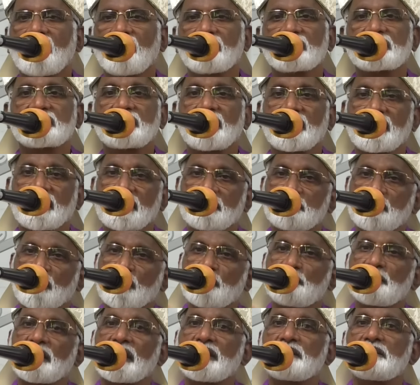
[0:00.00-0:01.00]
அவர் தன்னை
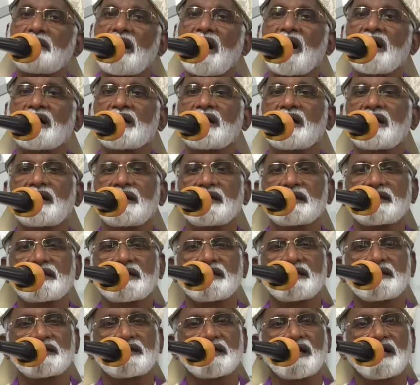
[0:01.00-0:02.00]
முழுமையுமாக
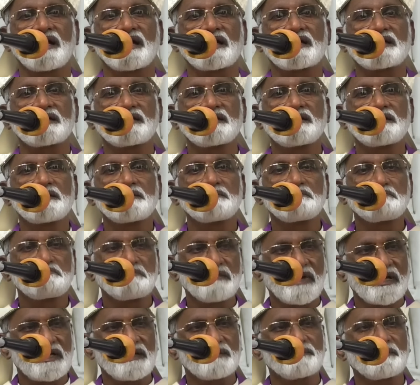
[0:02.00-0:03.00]
அளிக்கின்றார்
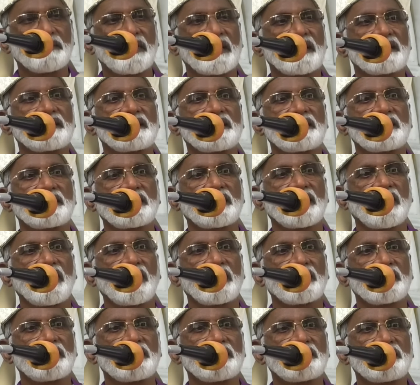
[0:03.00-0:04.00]
மன
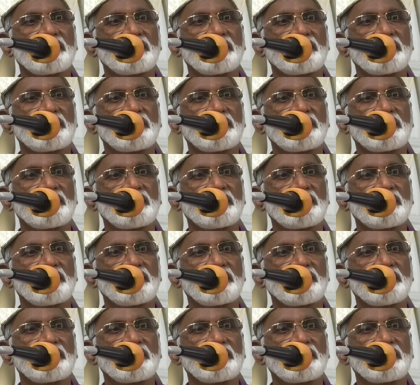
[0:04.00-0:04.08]
மனதனுக்காக